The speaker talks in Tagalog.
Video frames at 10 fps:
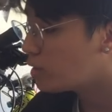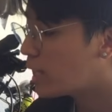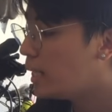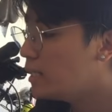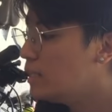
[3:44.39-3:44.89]
mo lang yung
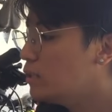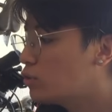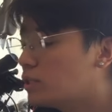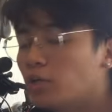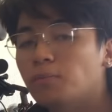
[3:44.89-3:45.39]
granny
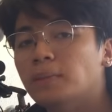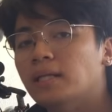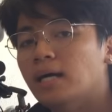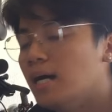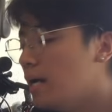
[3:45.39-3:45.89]
dito tsaka yung
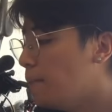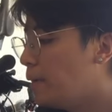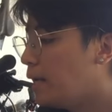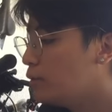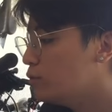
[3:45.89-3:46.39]

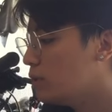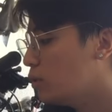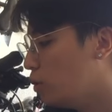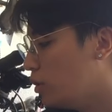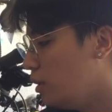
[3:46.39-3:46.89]
pinakamalaki malaki sa
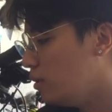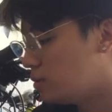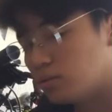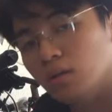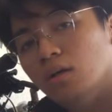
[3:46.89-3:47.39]
likod
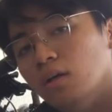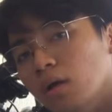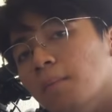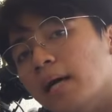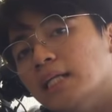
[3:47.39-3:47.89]
is
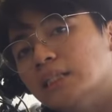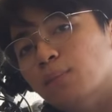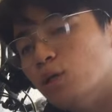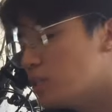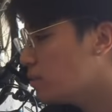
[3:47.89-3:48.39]

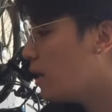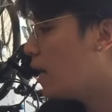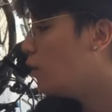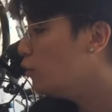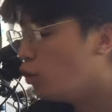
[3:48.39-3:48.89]
manageable na siya
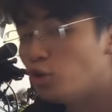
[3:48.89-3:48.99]
sa ahon.